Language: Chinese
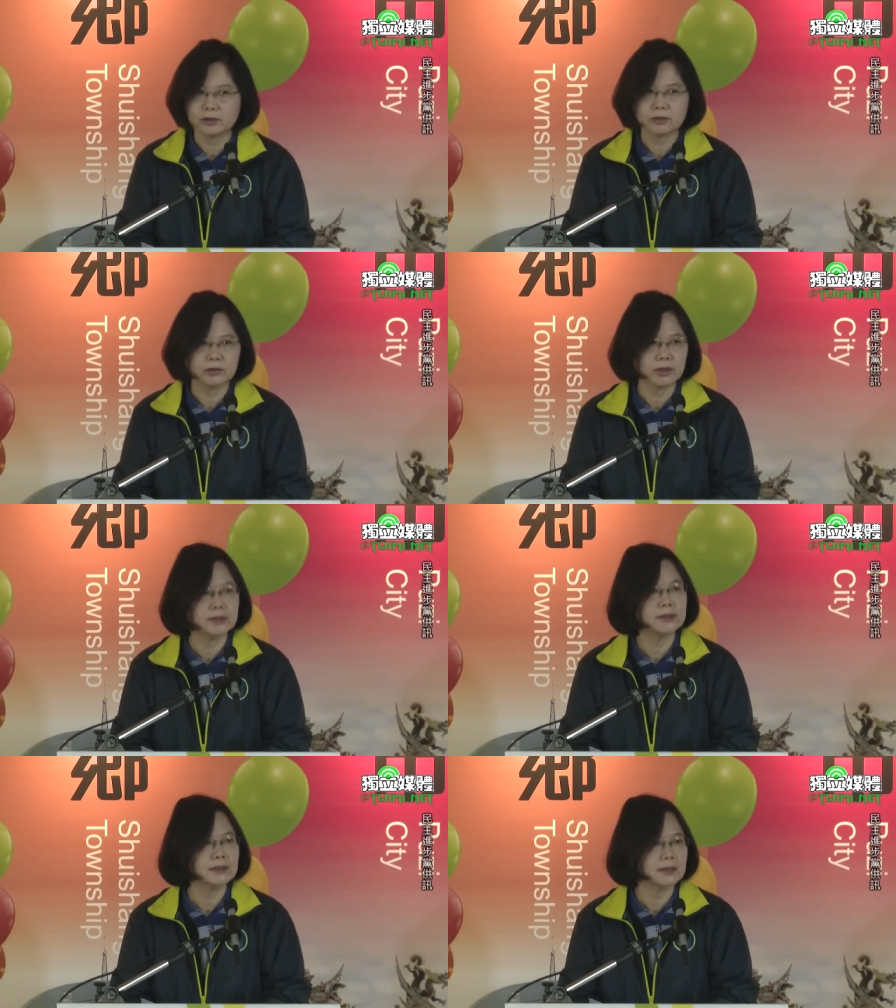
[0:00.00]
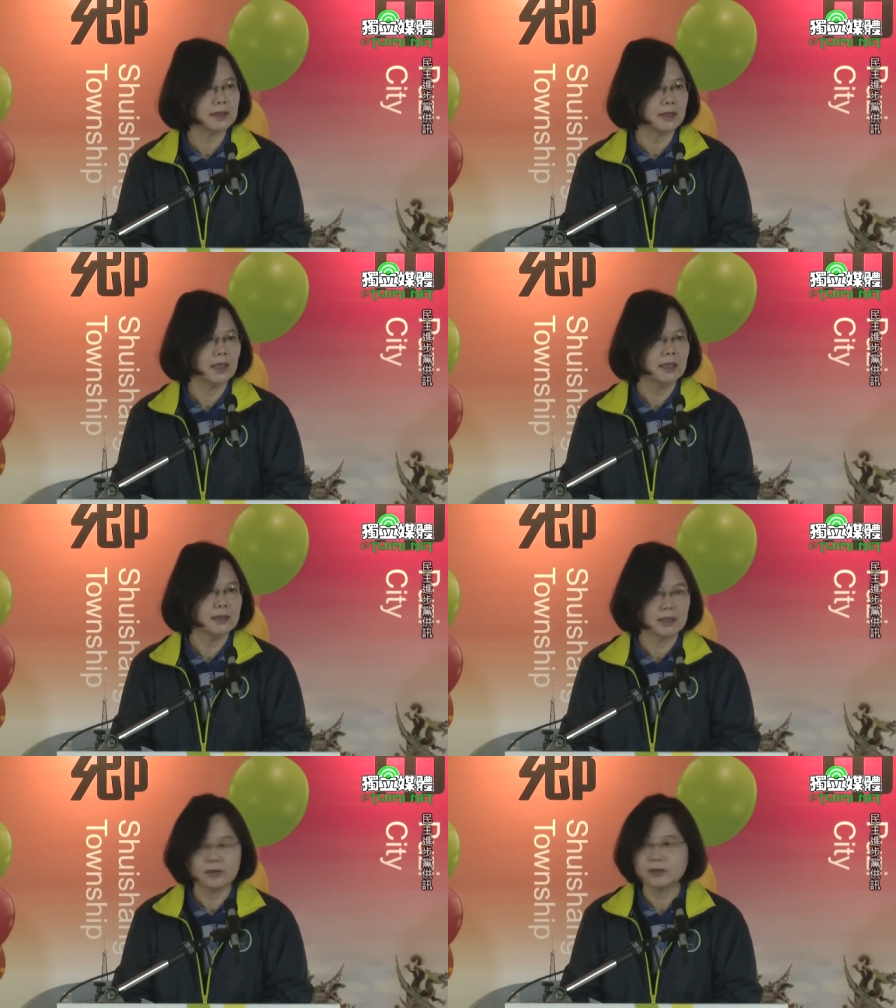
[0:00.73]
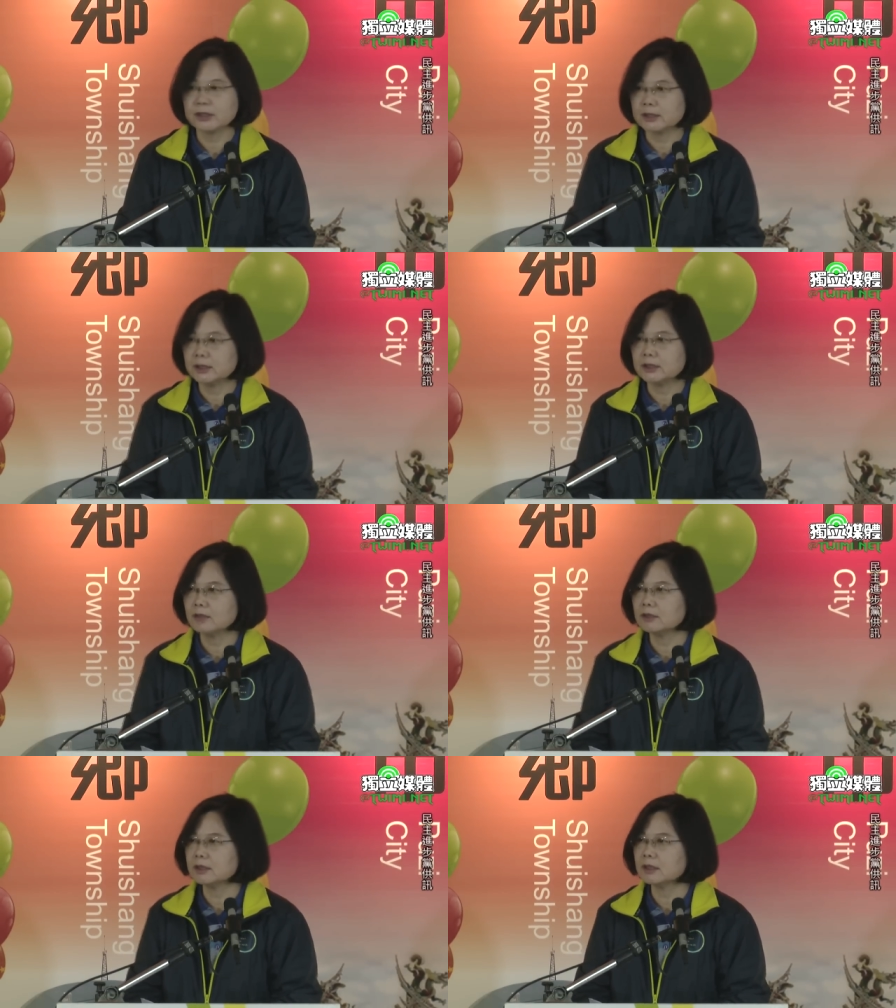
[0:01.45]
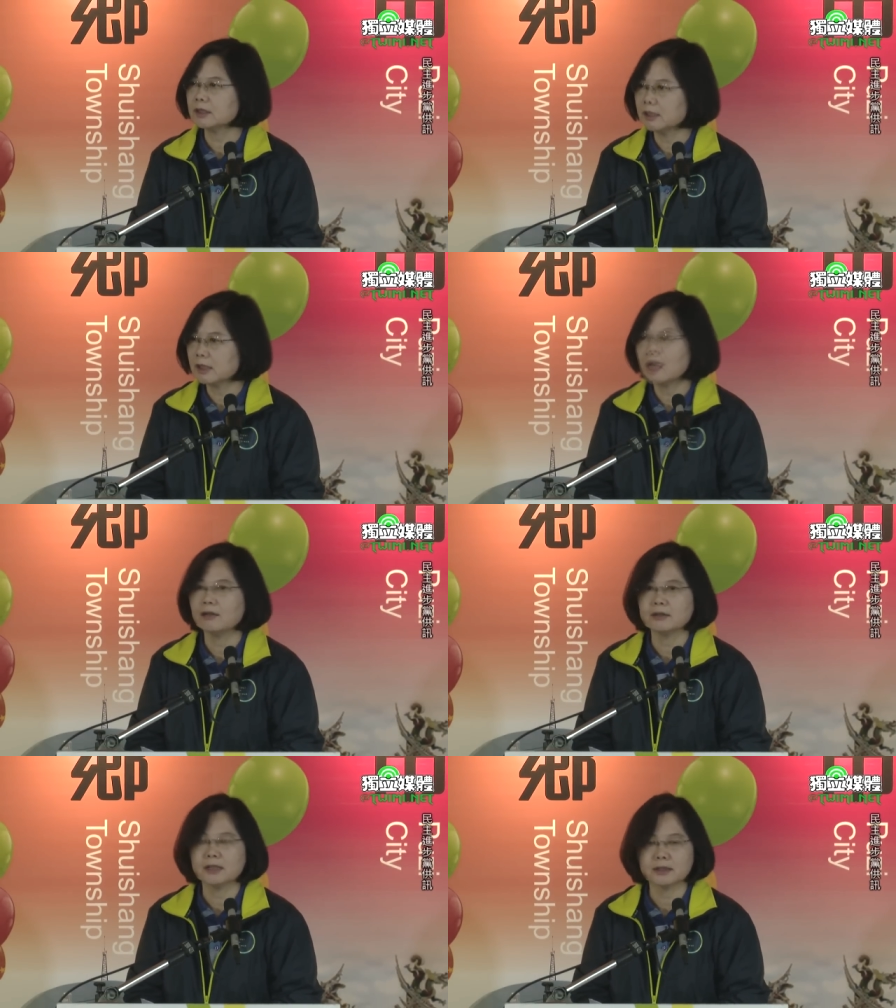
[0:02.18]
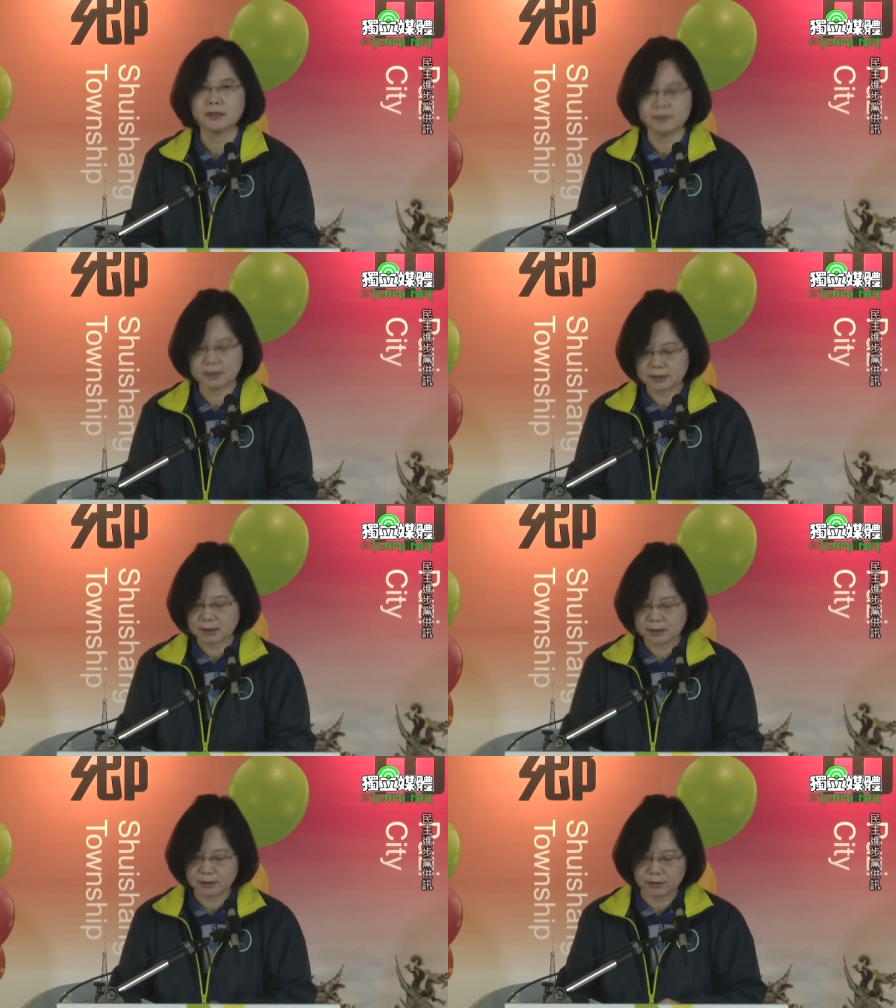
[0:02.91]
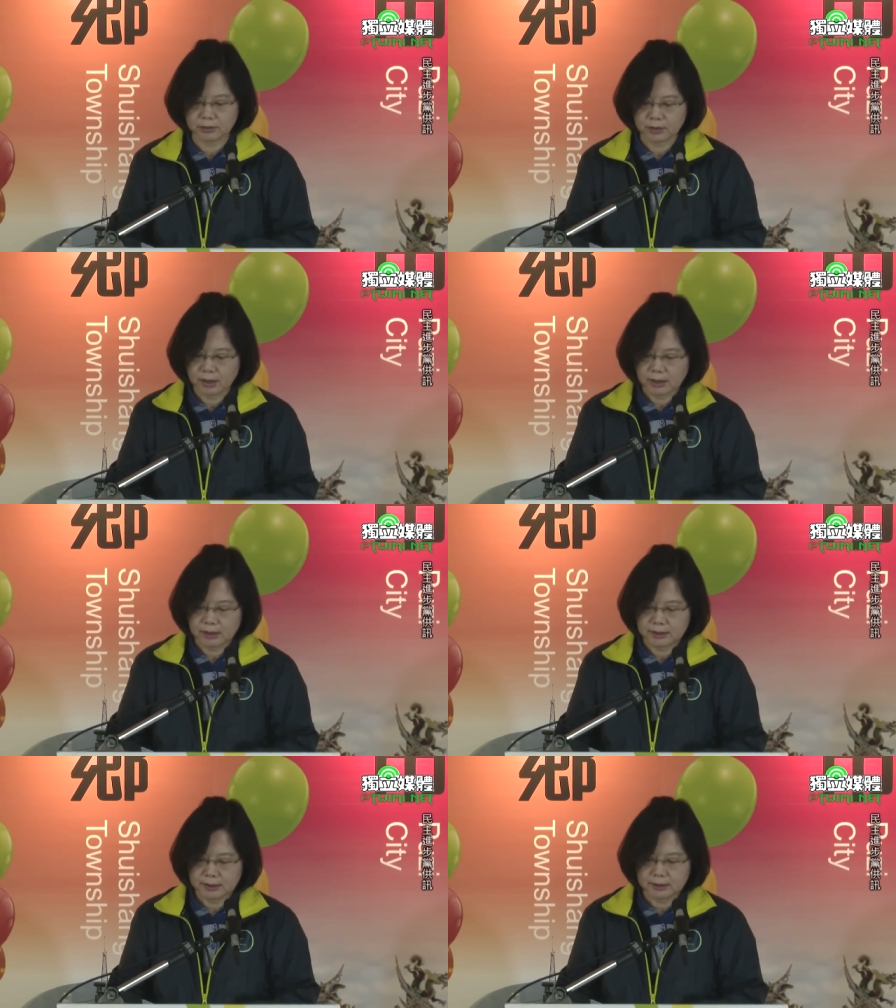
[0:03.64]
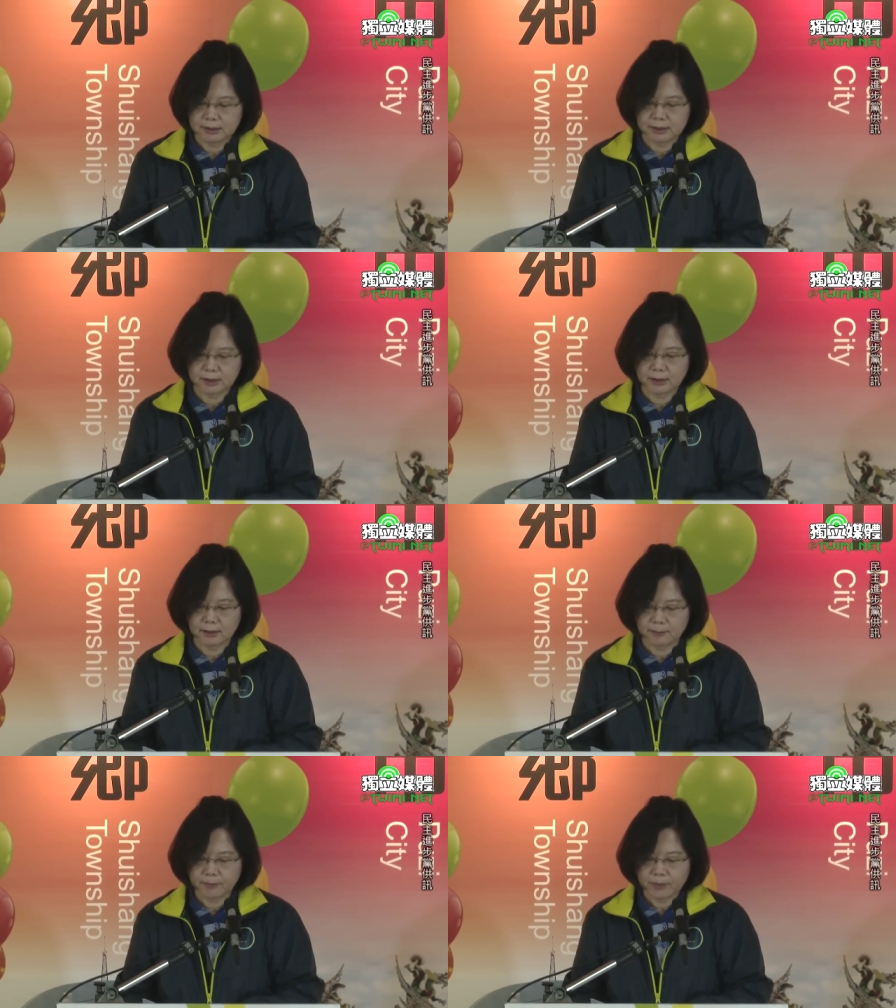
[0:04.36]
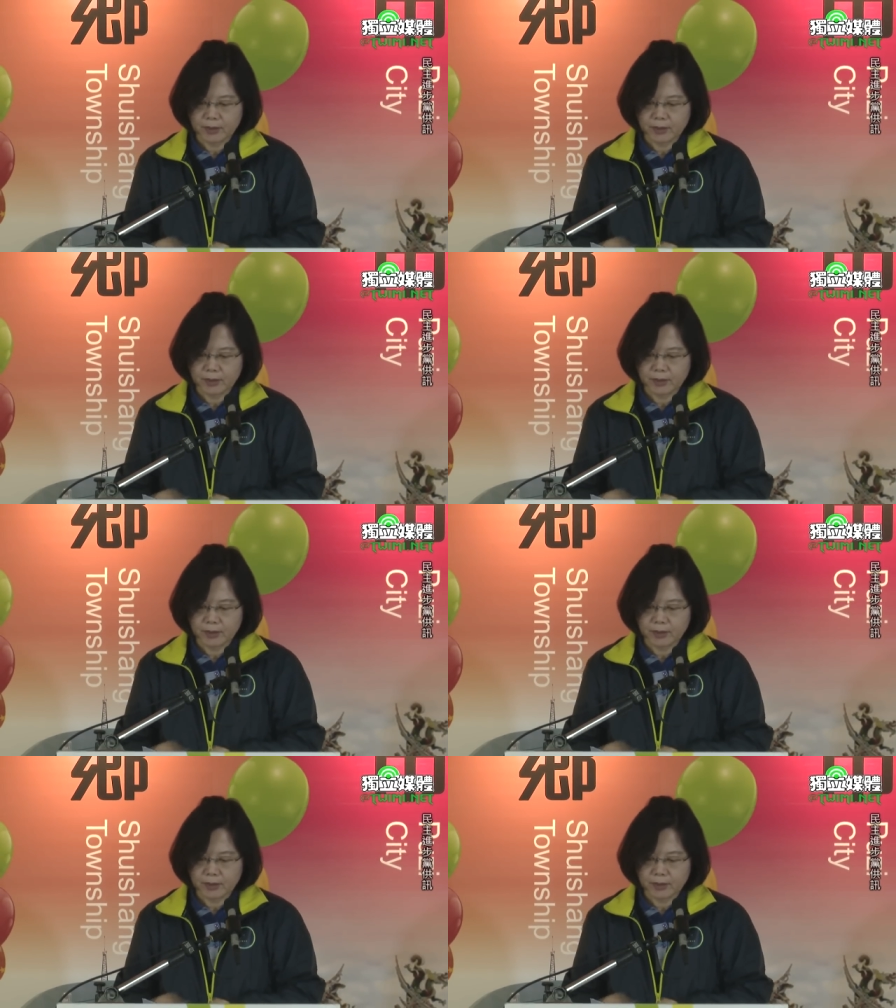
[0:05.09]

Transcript: 全世界能够行销的更好，让消费者更有信心哦。